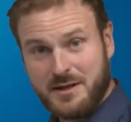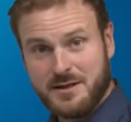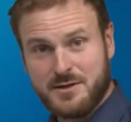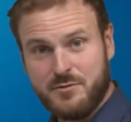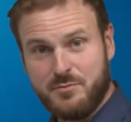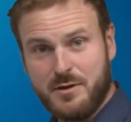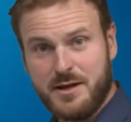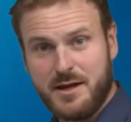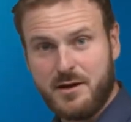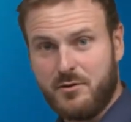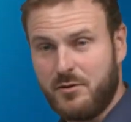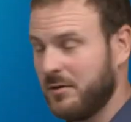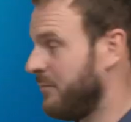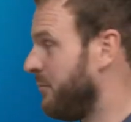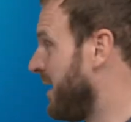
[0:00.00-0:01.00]
man diese
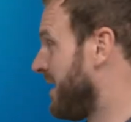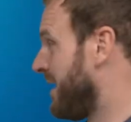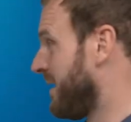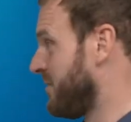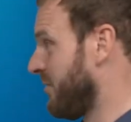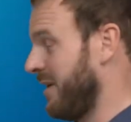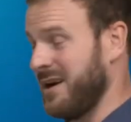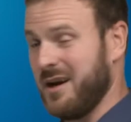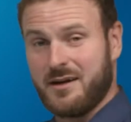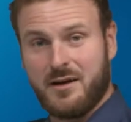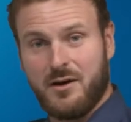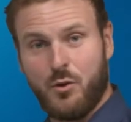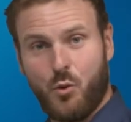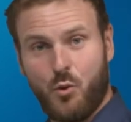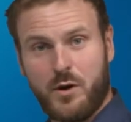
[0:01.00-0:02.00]
Überlegung mit der
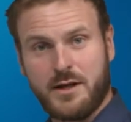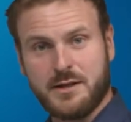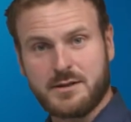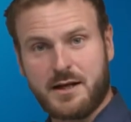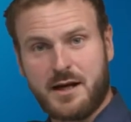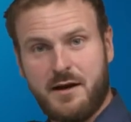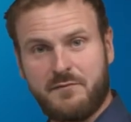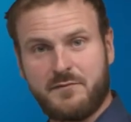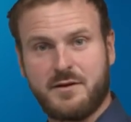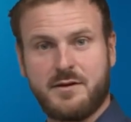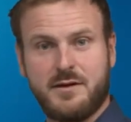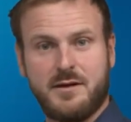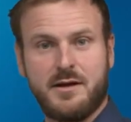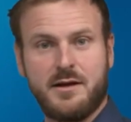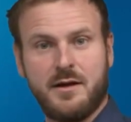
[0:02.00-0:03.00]
sogenannten Lorenzkraft,
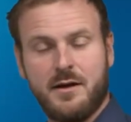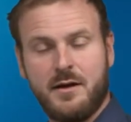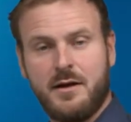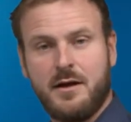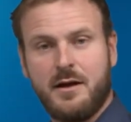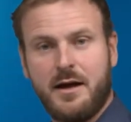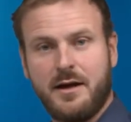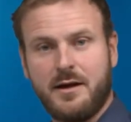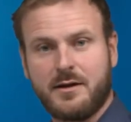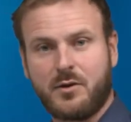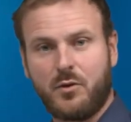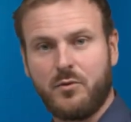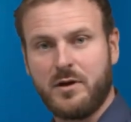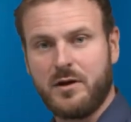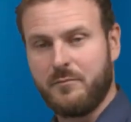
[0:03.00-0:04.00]
die die
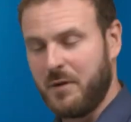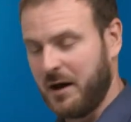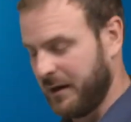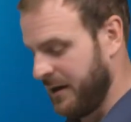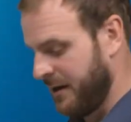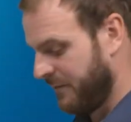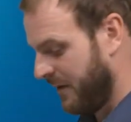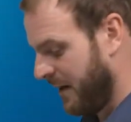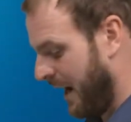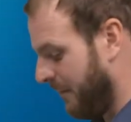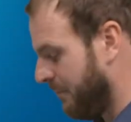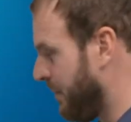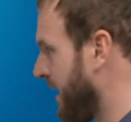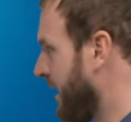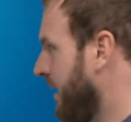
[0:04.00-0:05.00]
Elektronen im Magnetfeld
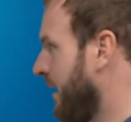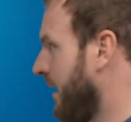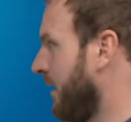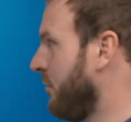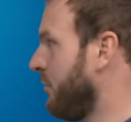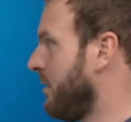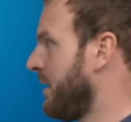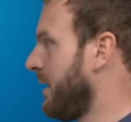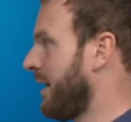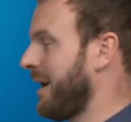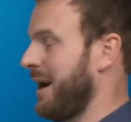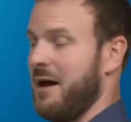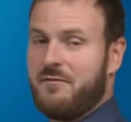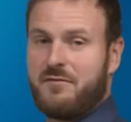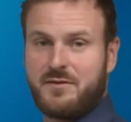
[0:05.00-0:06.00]
ablegt gegenüber der
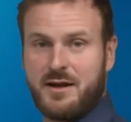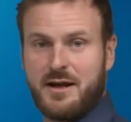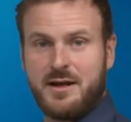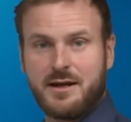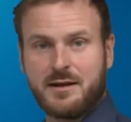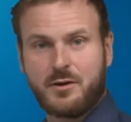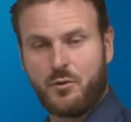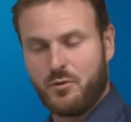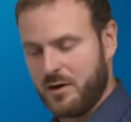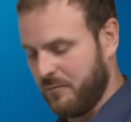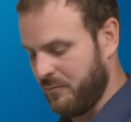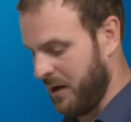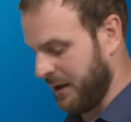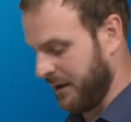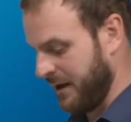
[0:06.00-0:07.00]
Kraft der Elektronen
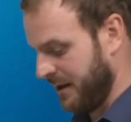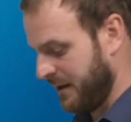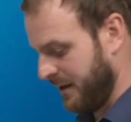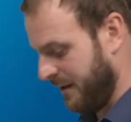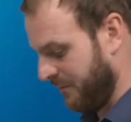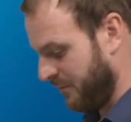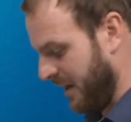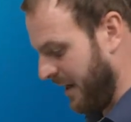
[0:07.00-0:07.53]
im Magnet im